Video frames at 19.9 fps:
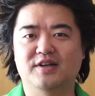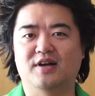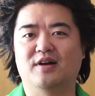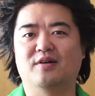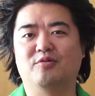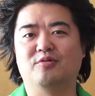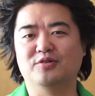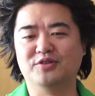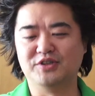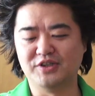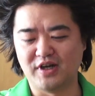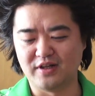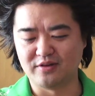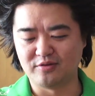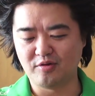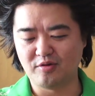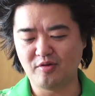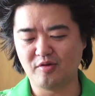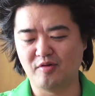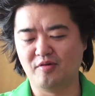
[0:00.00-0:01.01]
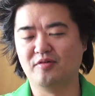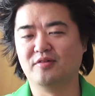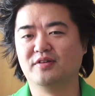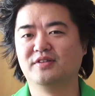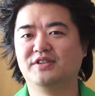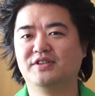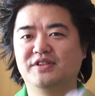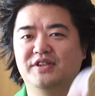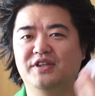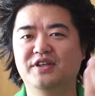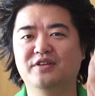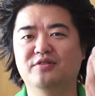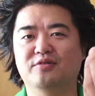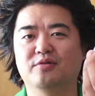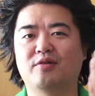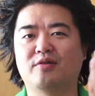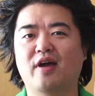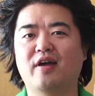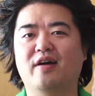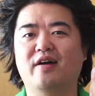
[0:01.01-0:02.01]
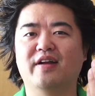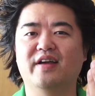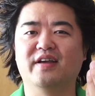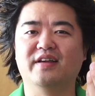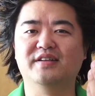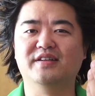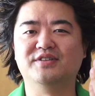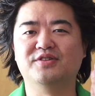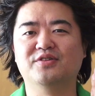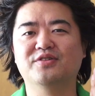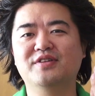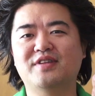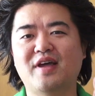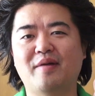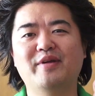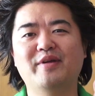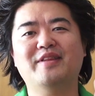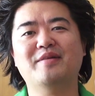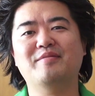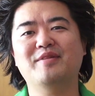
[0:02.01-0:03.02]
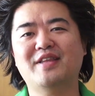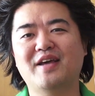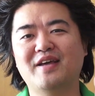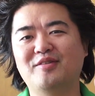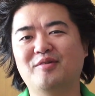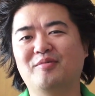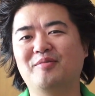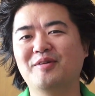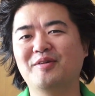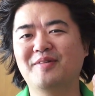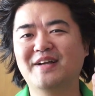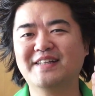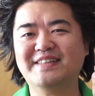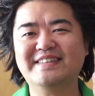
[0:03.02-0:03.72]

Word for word: じゃあ、こちらと、チキンとタイカレー一緒に食べてみたいと思いま